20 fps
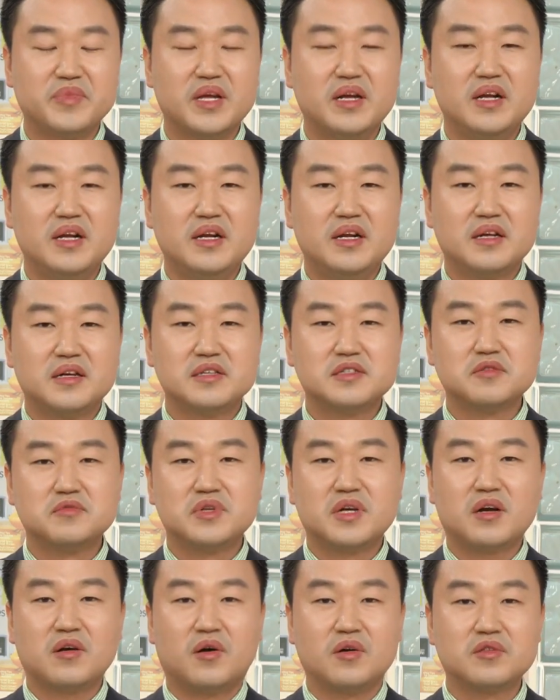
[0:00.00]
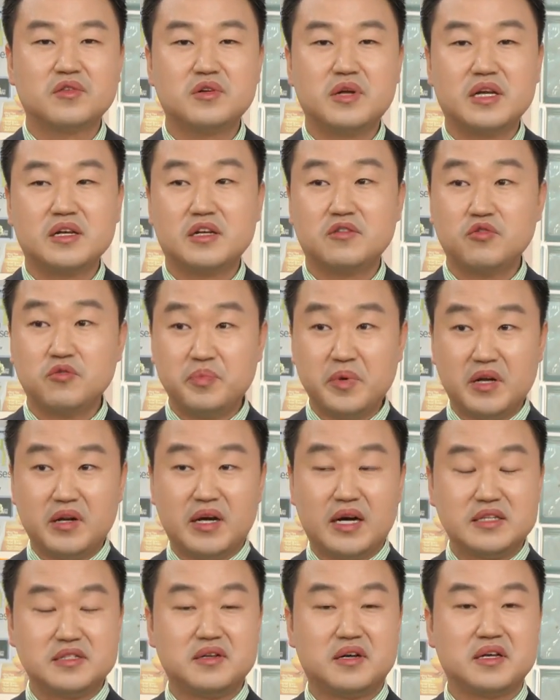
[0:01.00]
음. 그래서 우리가 겉으로
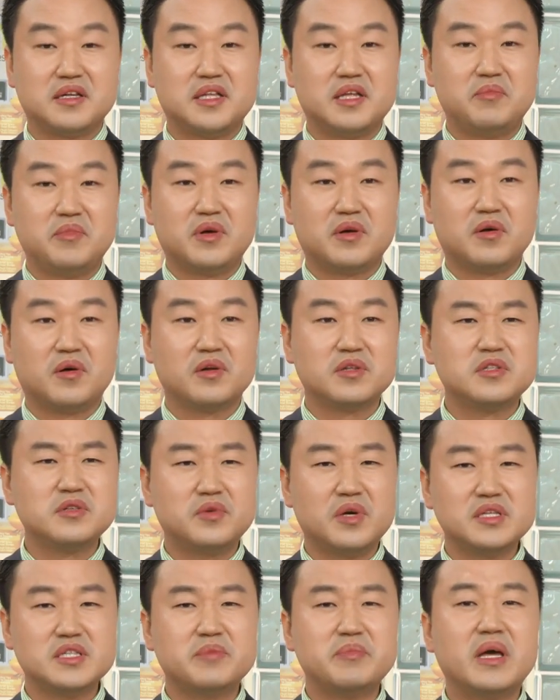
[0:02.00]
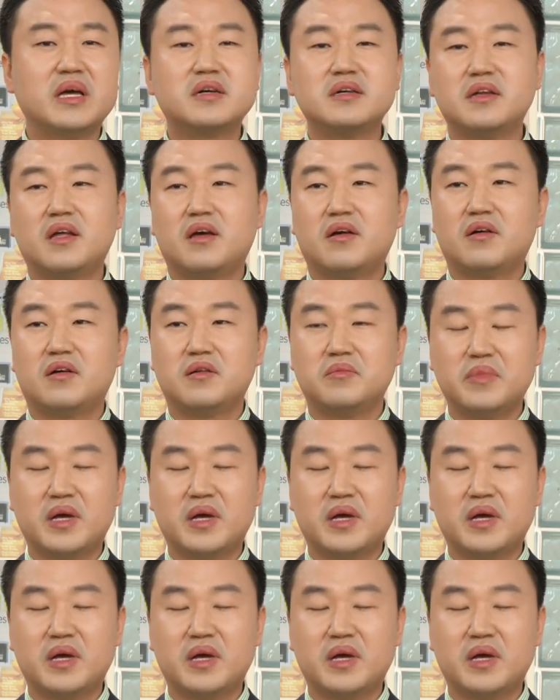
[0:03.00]
뚝배기라 가정하게 보게 되면 겉은 굉장히 매끈해요.